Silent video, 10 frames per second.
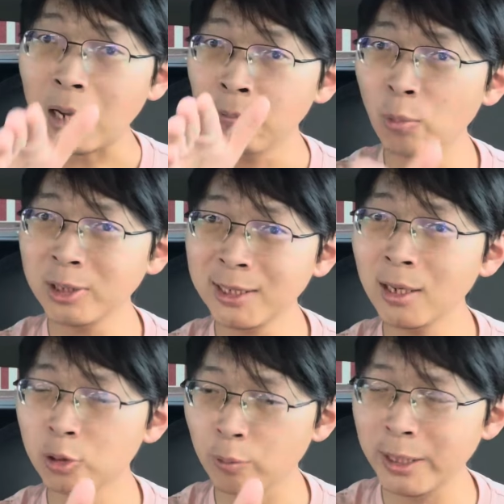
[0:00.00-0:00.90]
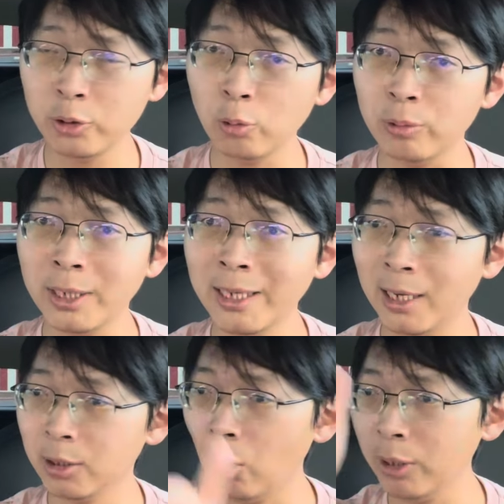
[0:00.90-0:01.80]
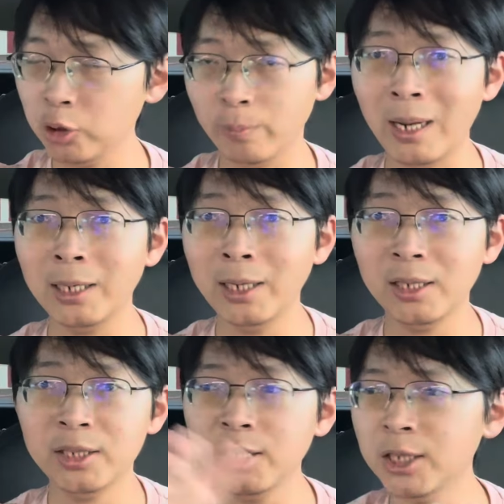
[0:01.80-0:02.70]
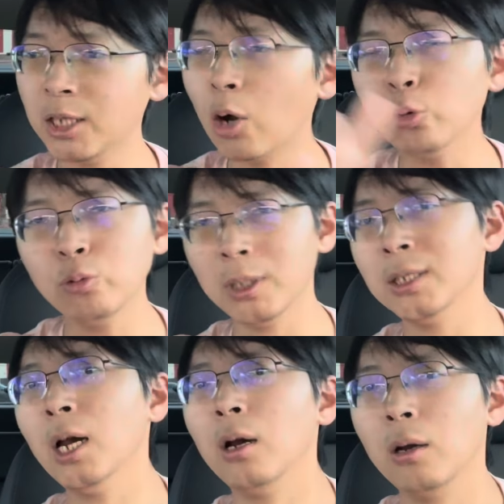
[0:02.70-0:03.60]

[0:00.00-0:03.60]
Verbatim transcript: 墨西哥从一九五零年到一九八零年，经济高速增长。